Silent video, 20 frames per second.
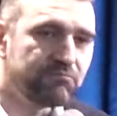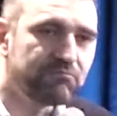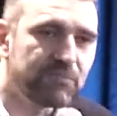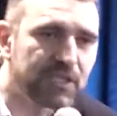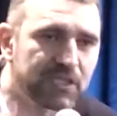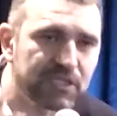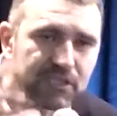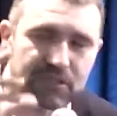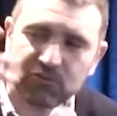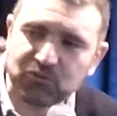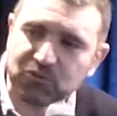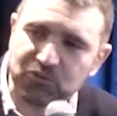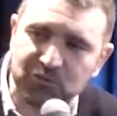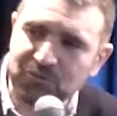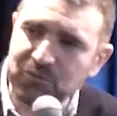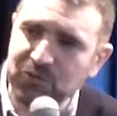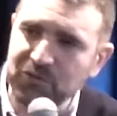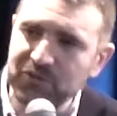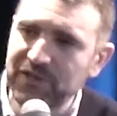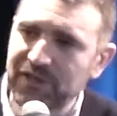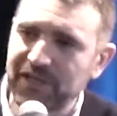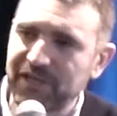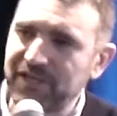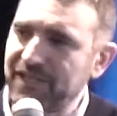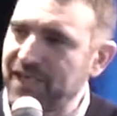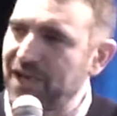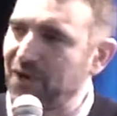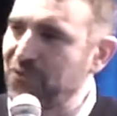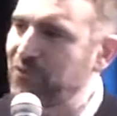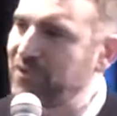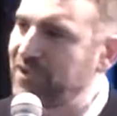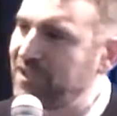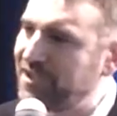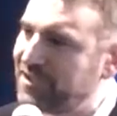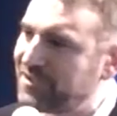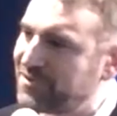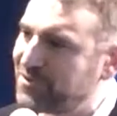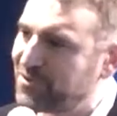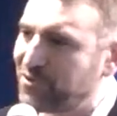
Mais tout le monde riait au nez